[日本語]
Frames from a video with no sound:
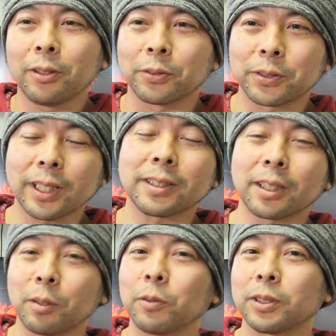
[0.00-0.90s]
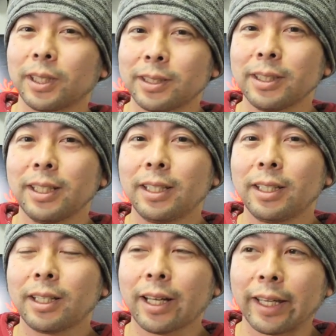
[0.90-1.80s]
複雑な気持ちです
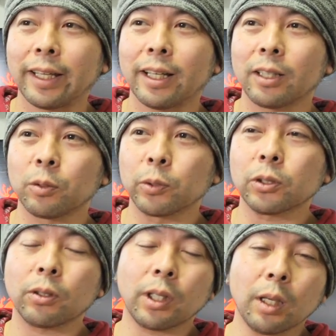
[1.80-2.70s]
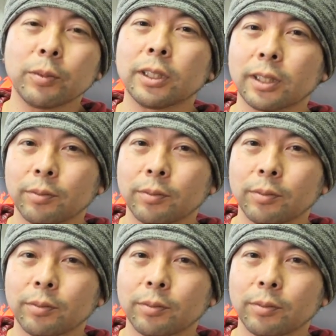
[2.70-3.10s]
はいあの面白いゲームでした、